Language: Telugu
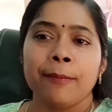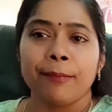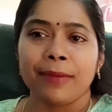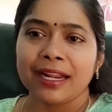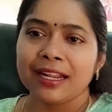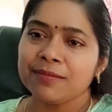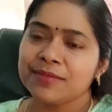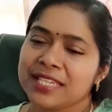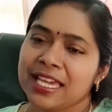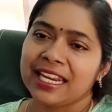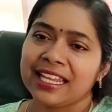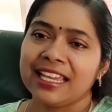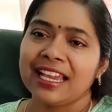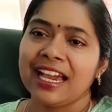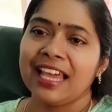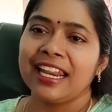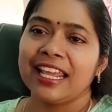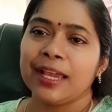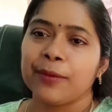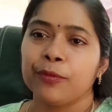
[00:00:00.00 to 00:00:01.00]
మనం
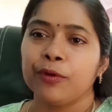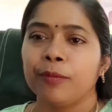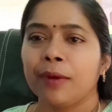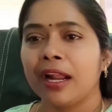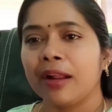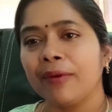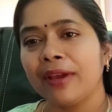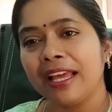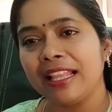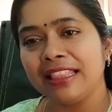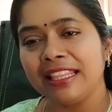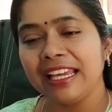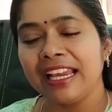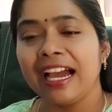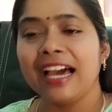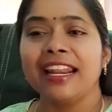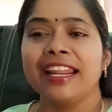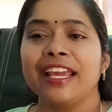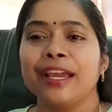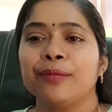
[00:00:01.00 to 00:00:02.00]
సరిగ్గా లేము మనం
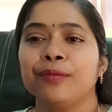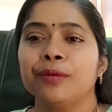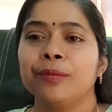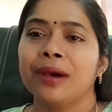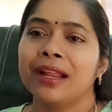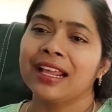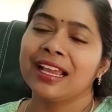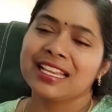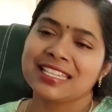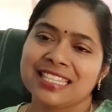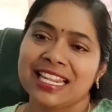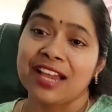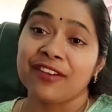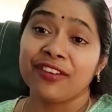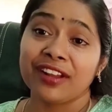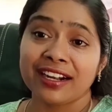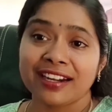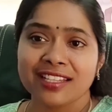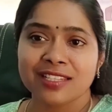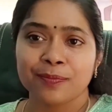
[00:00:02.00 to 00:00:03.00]
హెల్దీగా లేము మనకు అసలు
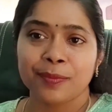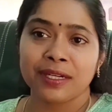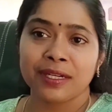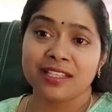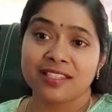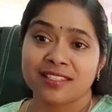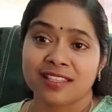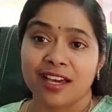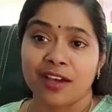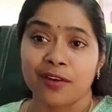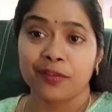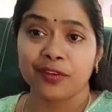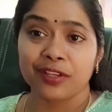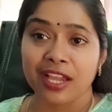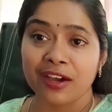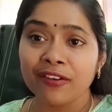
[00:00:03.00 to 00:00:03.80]
ఎవరు రెస్పెక్ట్ ఇస్తారు